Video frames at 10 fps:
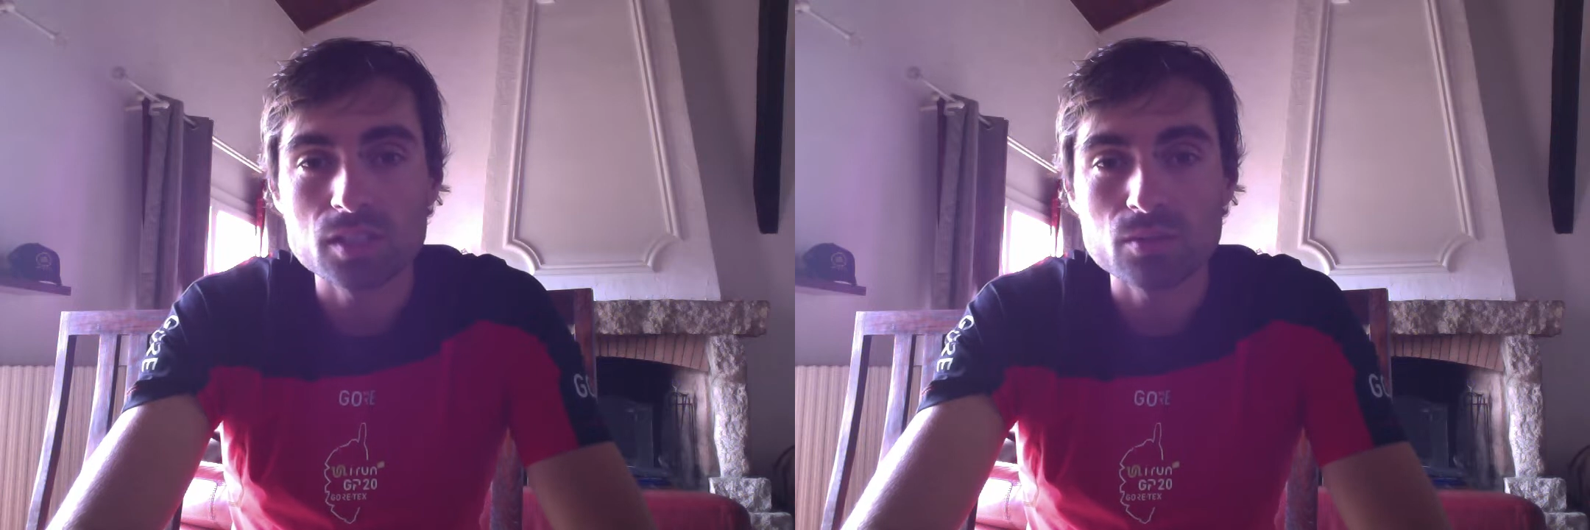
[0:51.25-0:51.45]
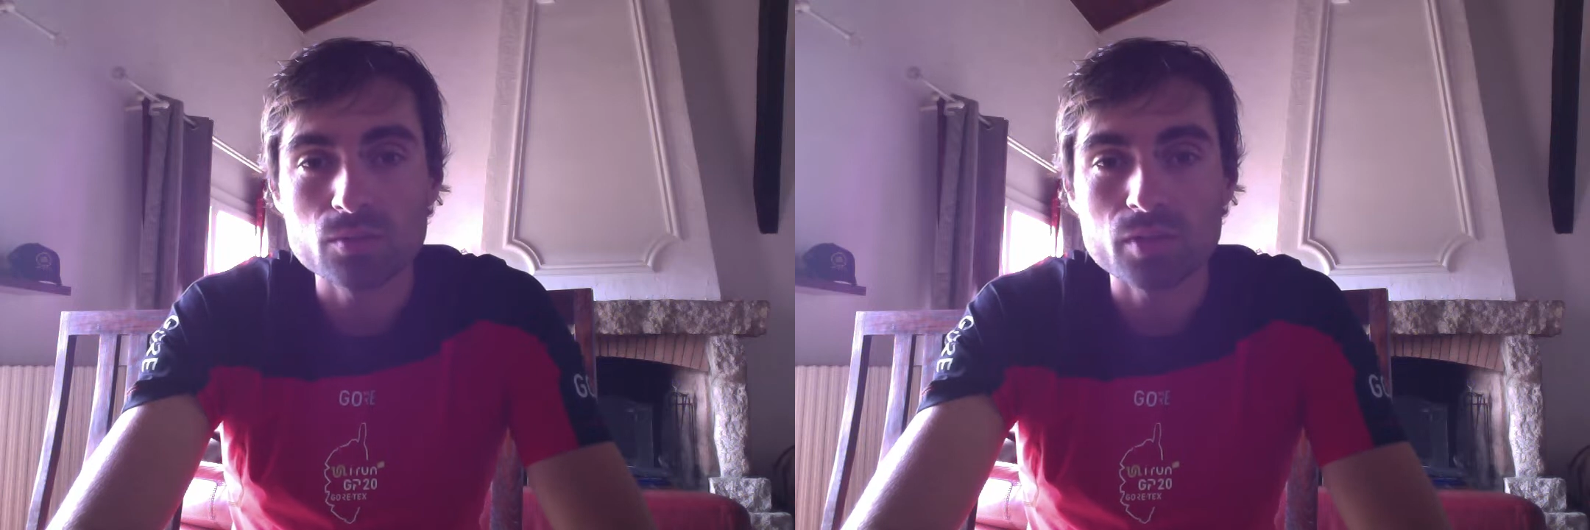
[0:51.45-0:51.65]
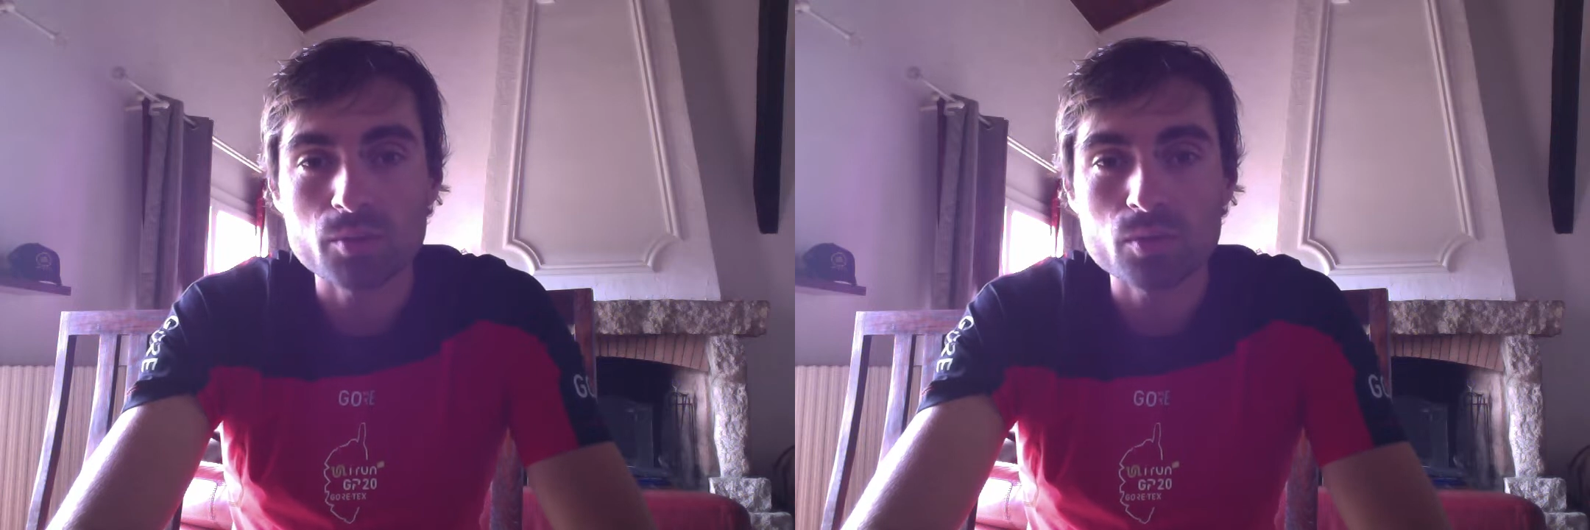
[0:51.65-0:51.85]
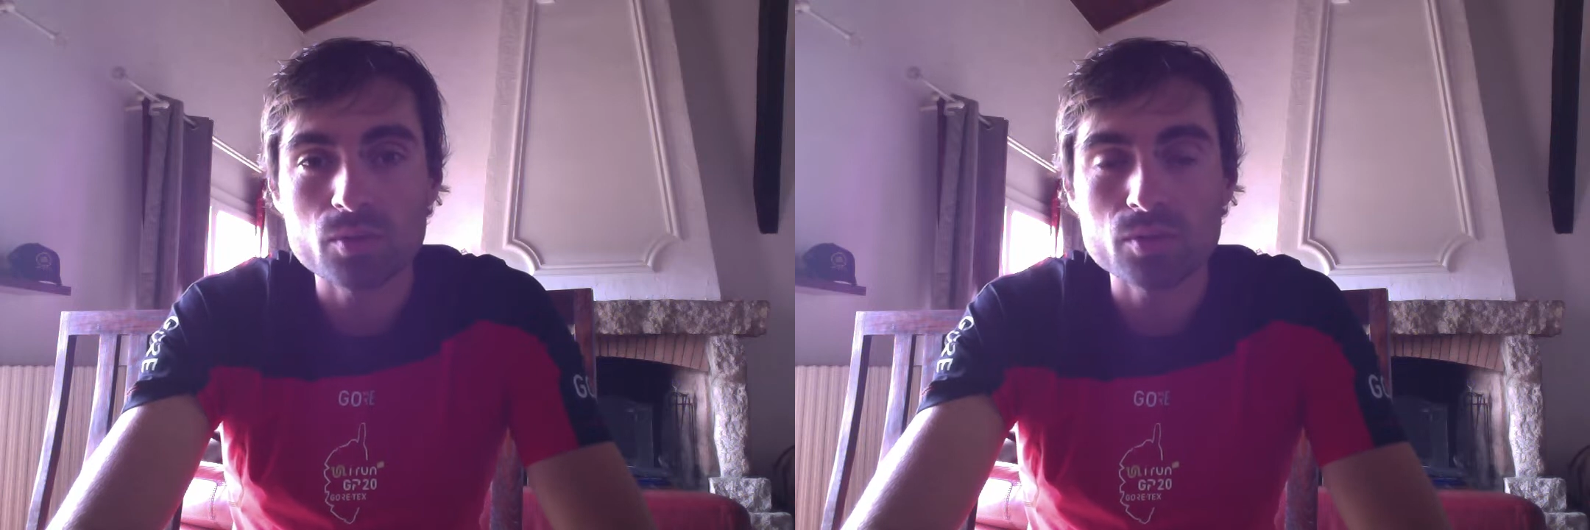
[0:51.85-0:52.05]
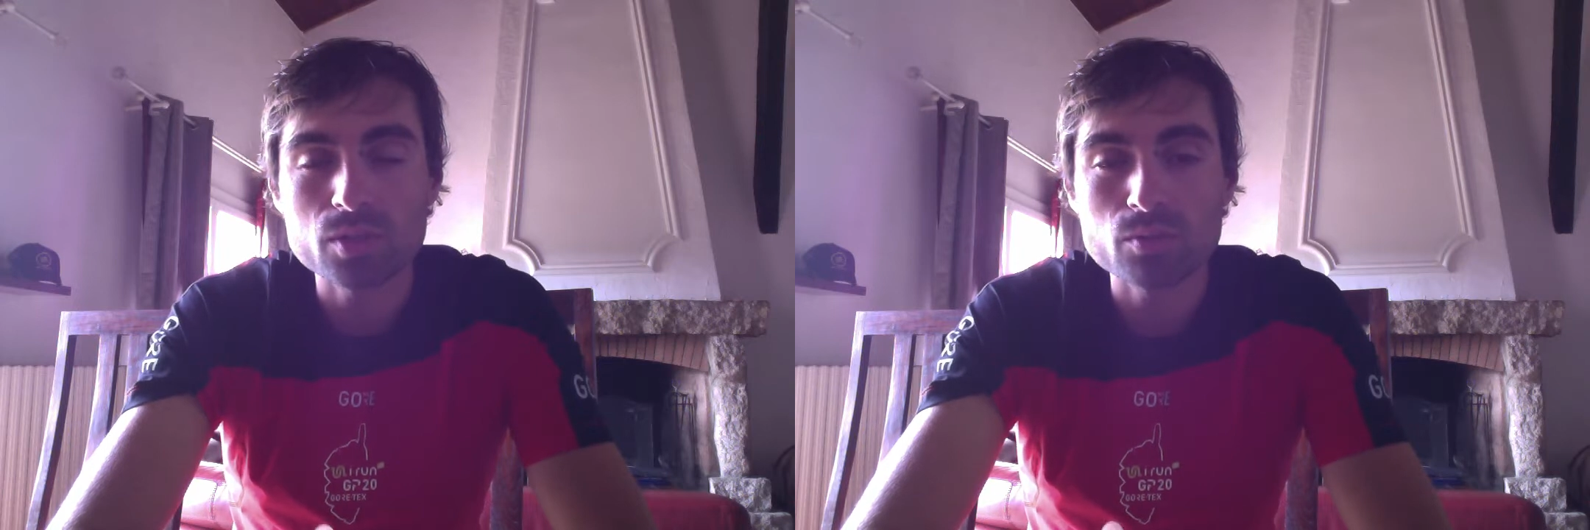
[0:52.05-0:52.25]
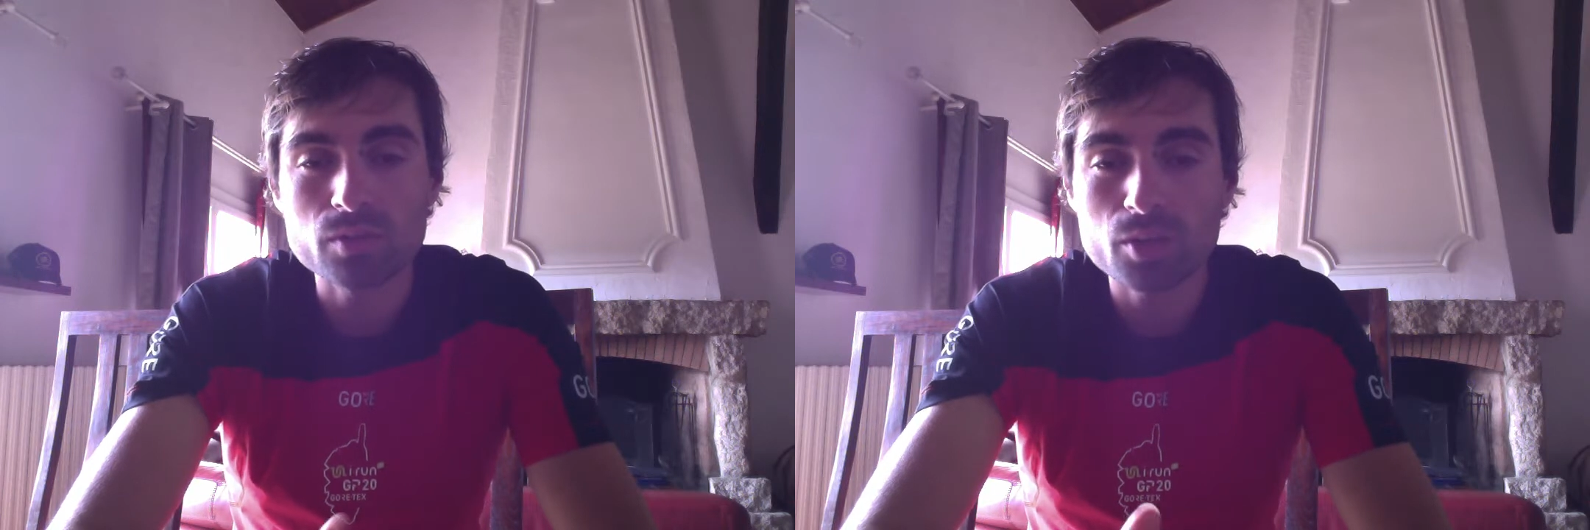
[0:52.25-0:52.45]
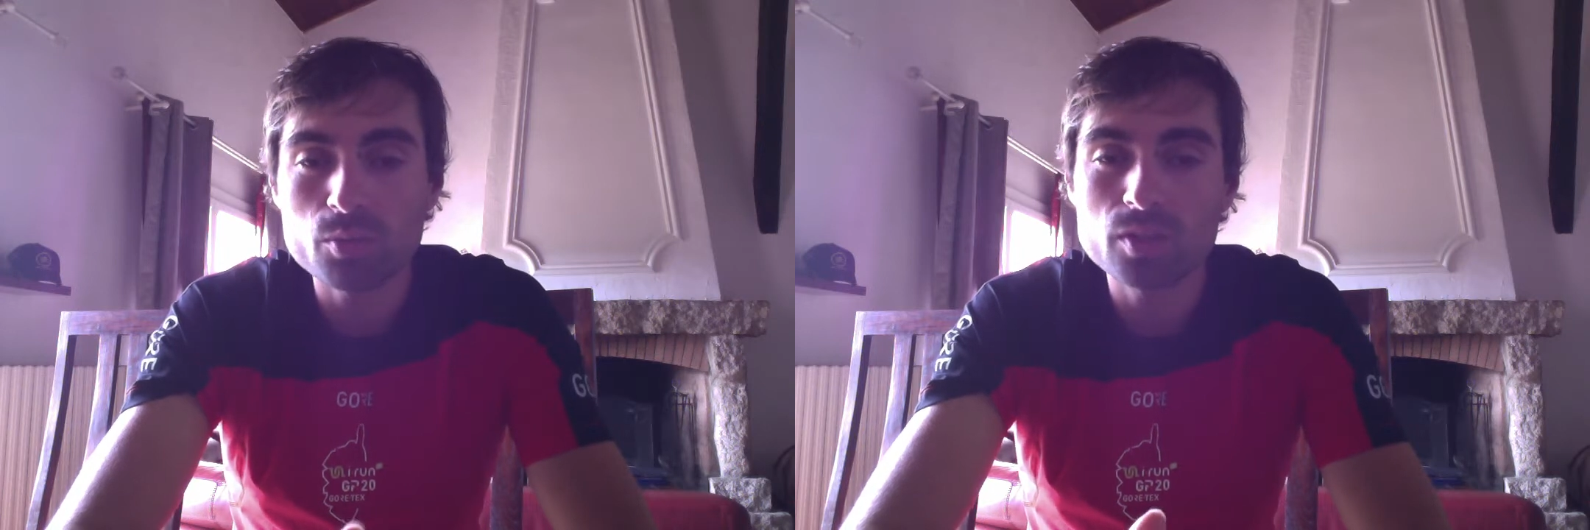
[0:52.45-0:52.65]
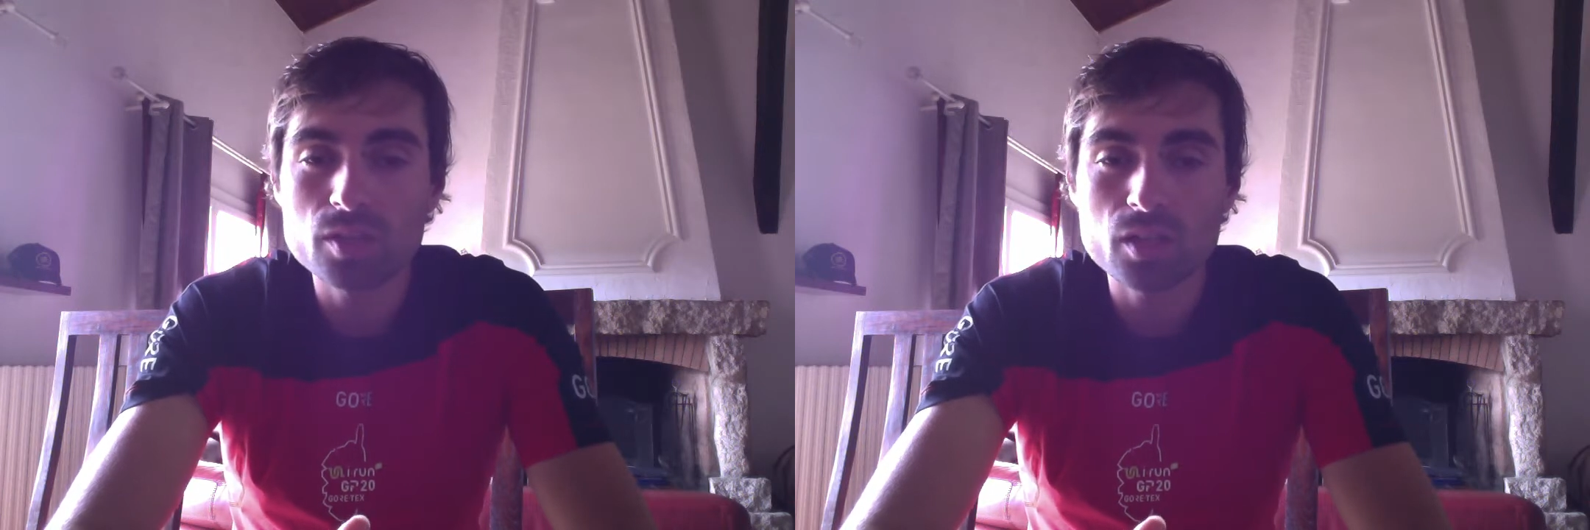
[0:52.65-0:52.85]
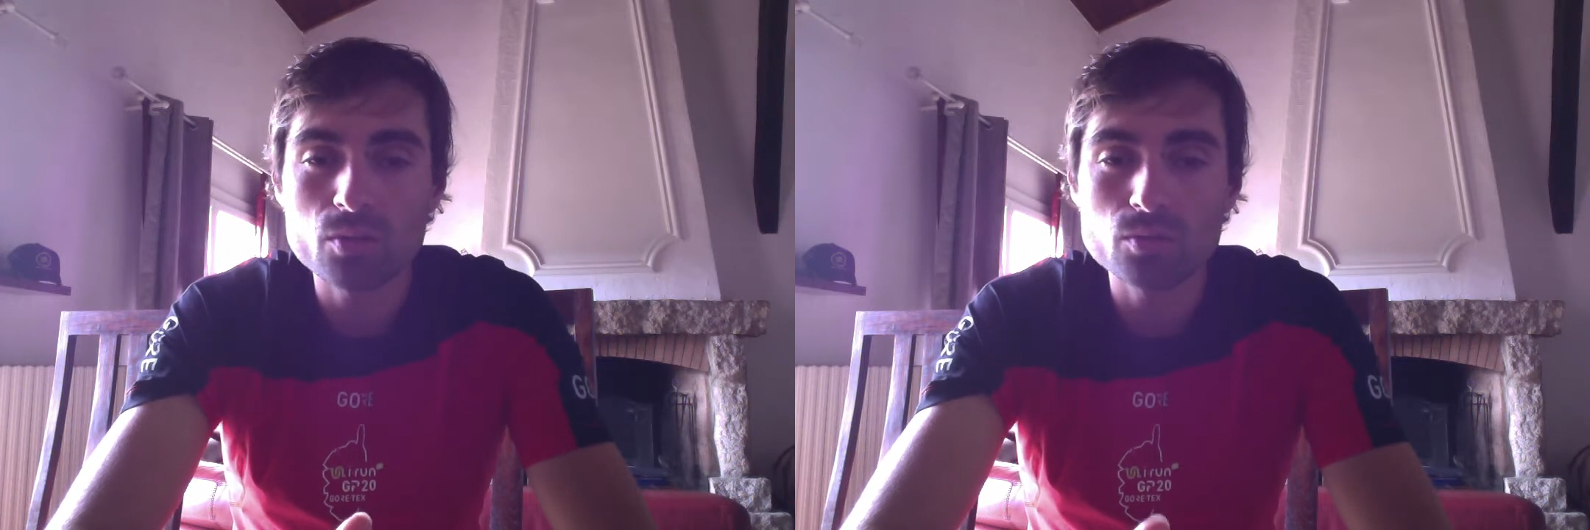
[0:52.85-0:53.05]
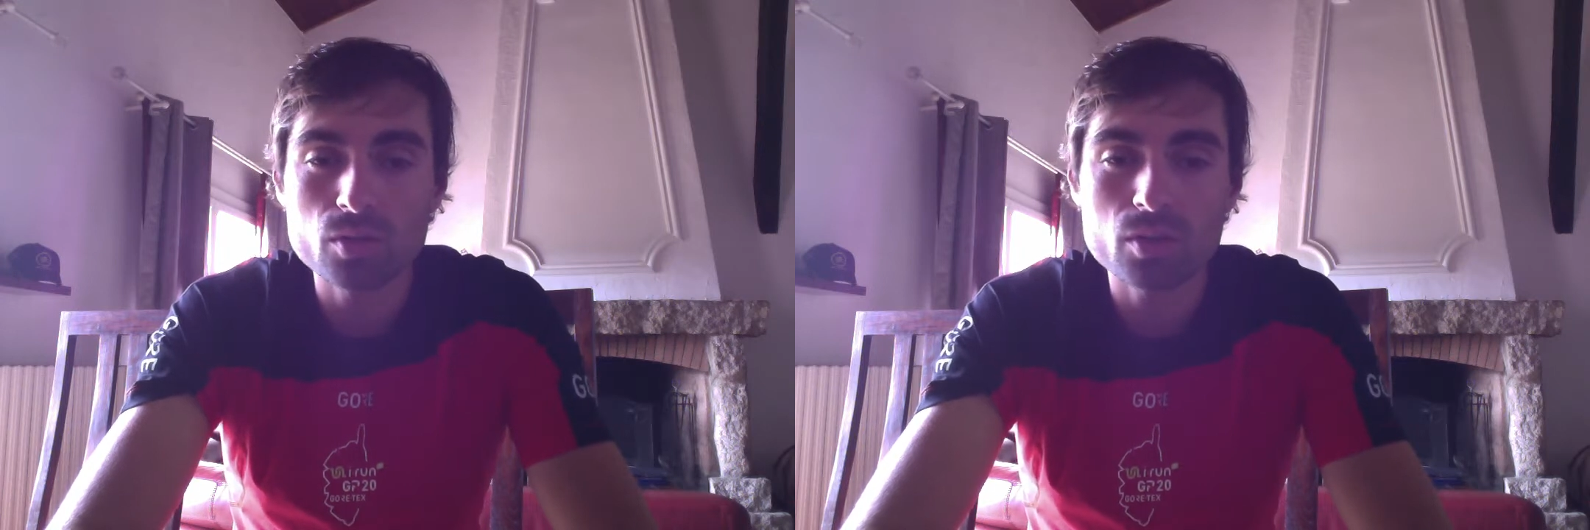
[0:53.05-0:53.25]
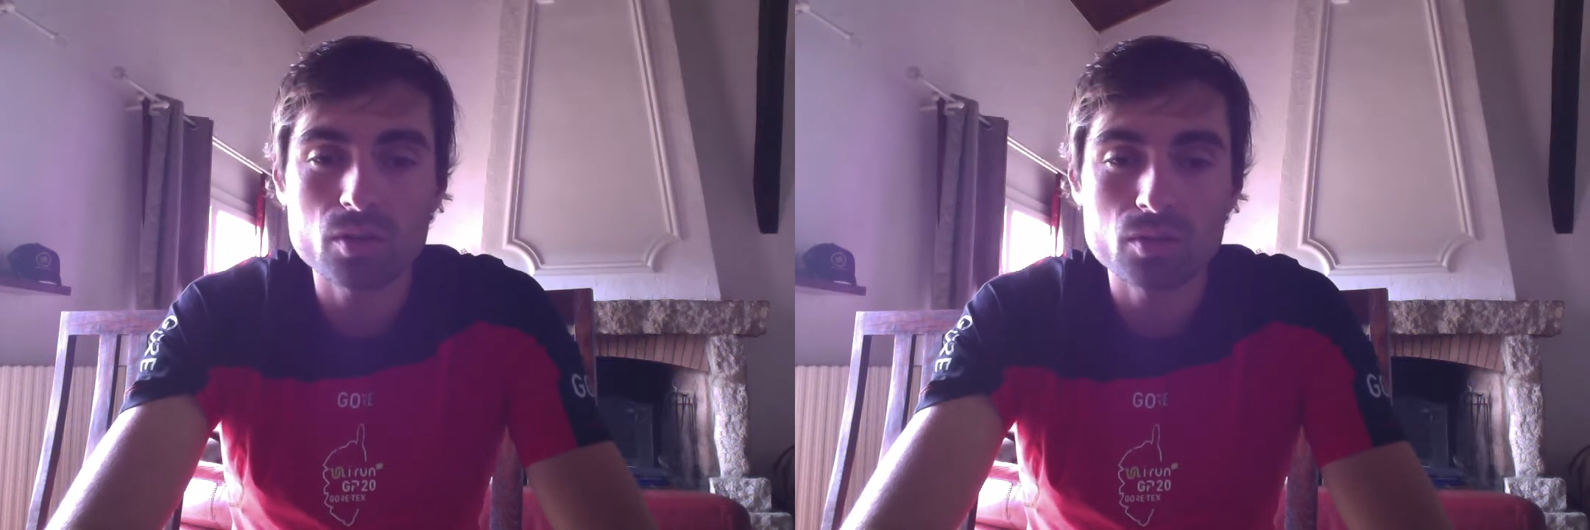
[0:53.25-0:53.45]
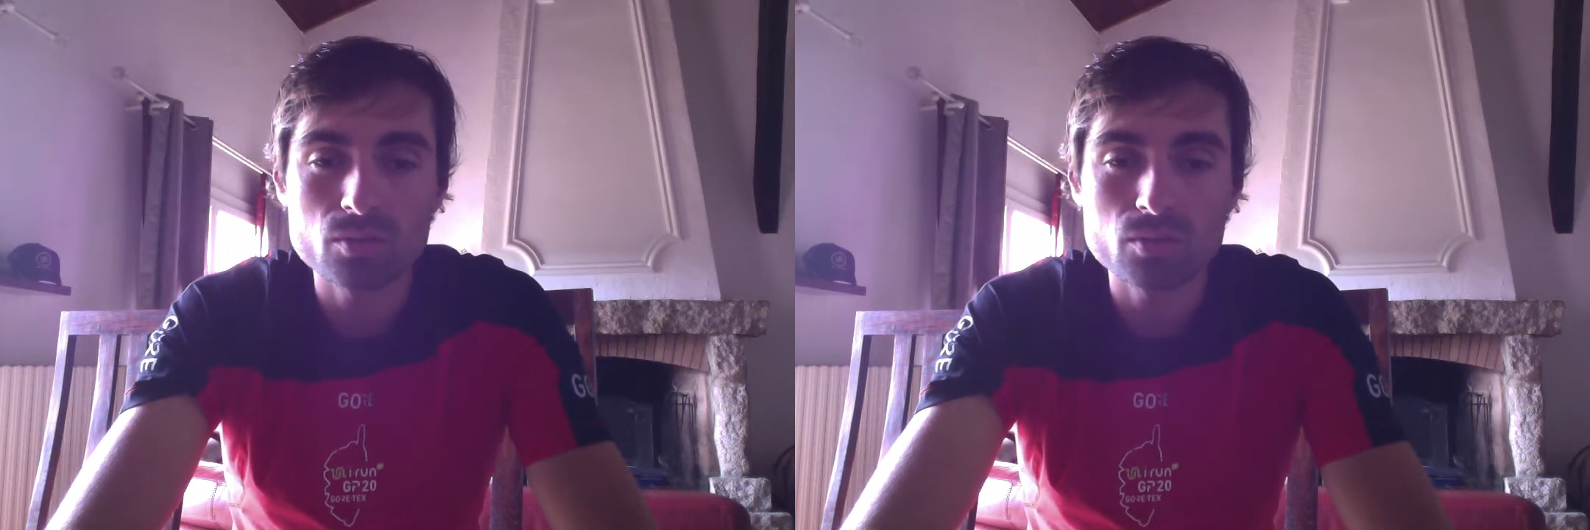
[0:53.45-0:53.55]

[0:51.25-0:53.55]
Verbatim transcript: qui, ont vraiment, qui ont vraiment été à la hauteur.